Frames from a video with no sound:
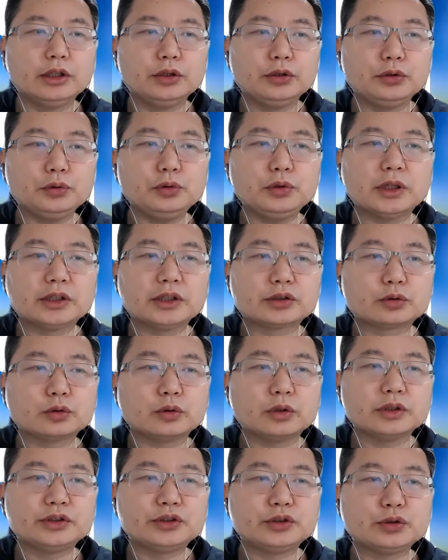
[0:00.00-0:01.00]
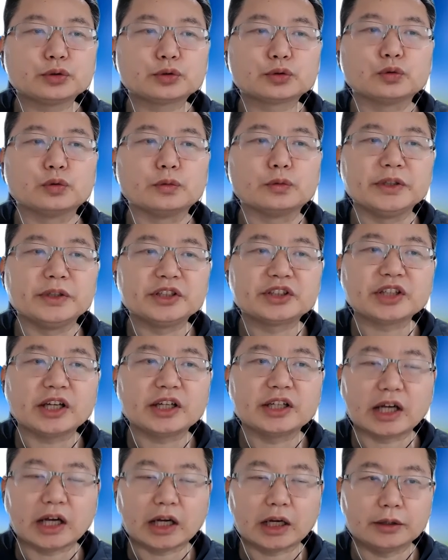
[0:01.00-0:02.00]
预言说，救主弥赛
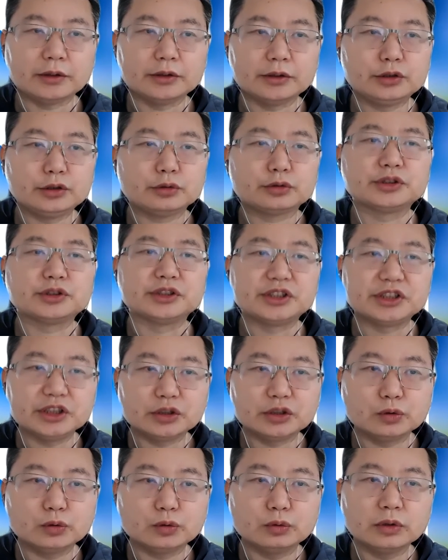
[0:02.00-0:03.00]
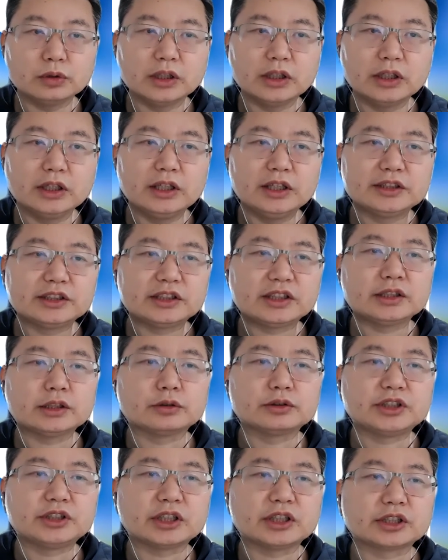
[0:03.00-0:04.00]
亚就是基督，将要
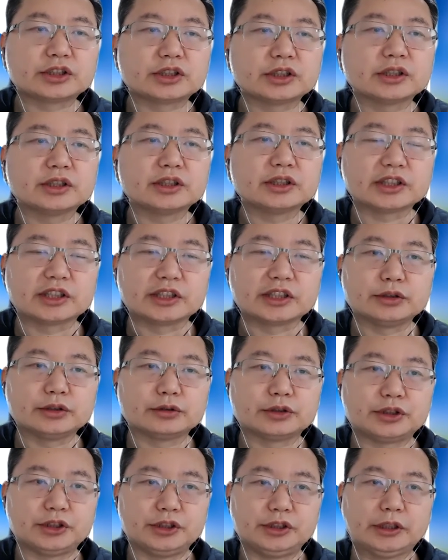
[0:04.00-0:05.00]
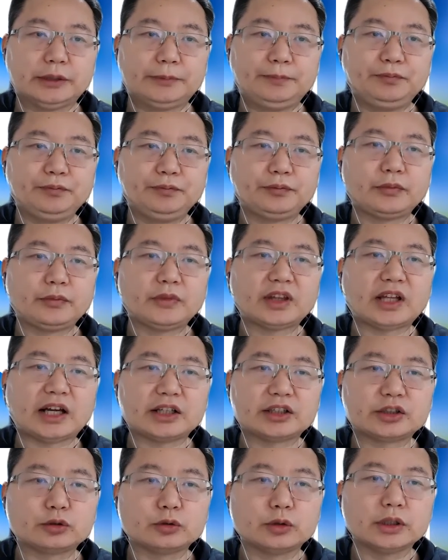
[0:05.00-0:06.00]
降生拯救世人。他
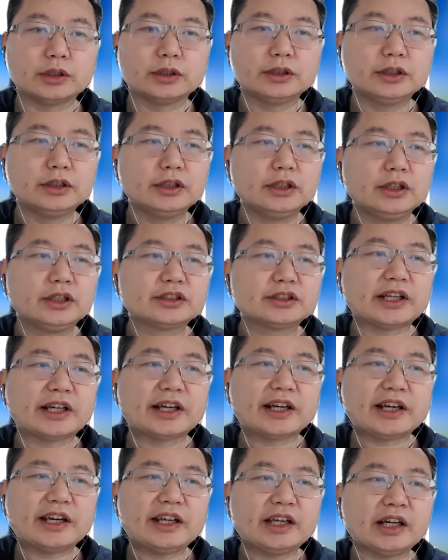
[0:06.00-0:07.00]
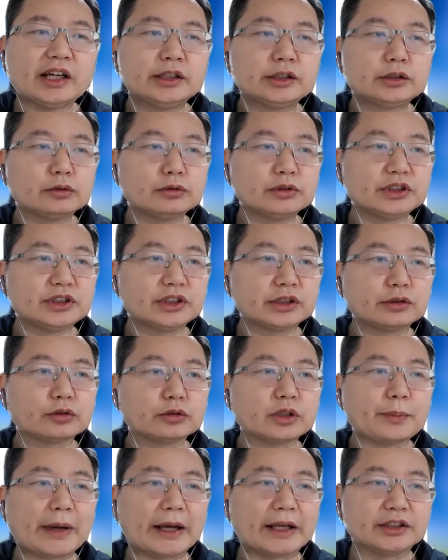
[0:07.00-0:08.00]
说，在黑暗中行走
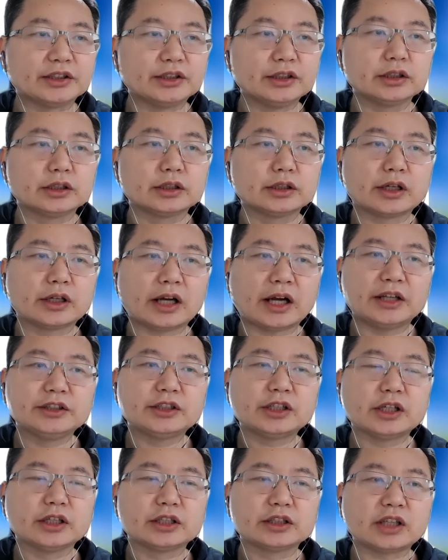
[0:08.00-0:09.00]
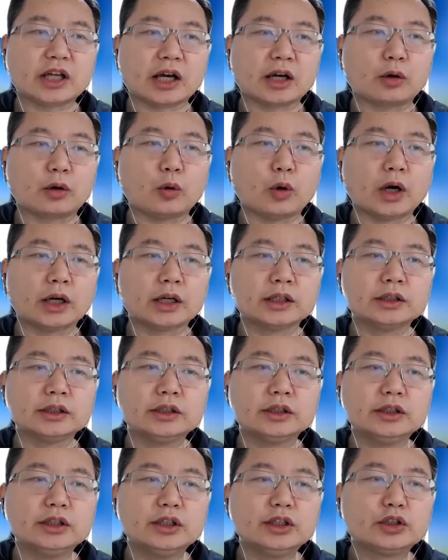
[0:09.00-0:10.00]
的百姓看见了大光；
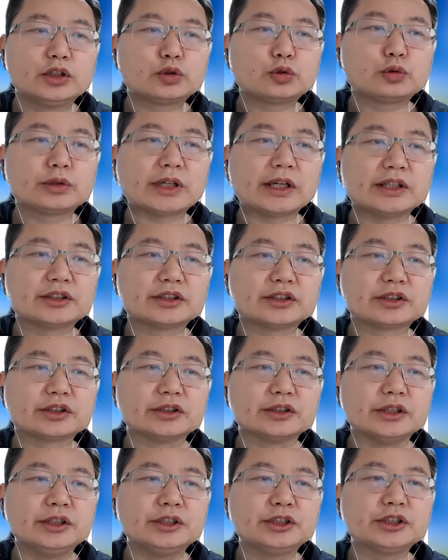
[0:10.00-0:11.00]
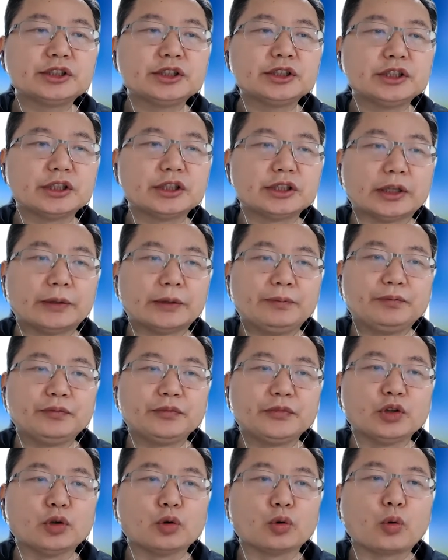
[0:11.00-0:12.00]
住在死荫之地的人
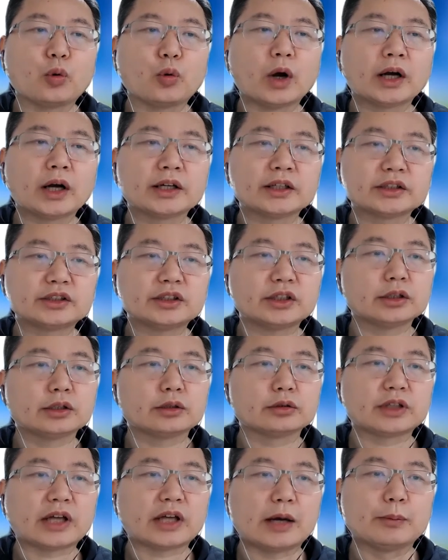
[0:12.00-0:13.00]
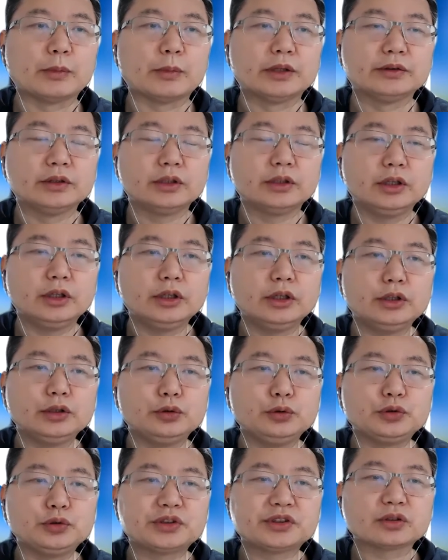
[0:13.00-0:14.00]
有光照耀他们。
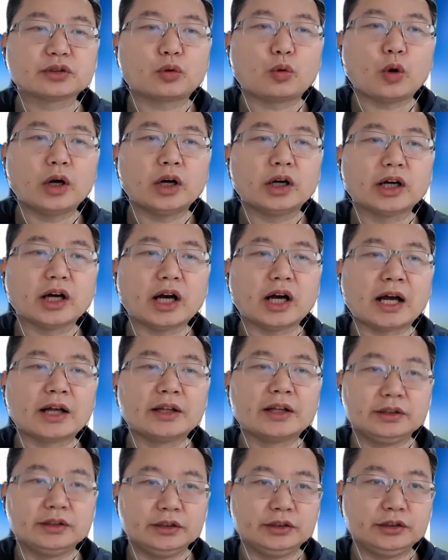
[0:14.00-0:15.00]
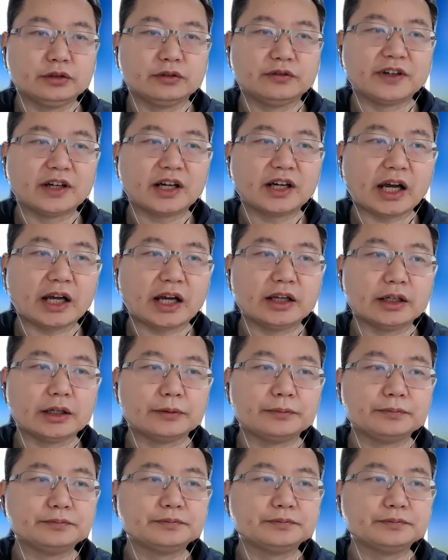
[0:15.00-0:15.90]
于是光和暗就分开了。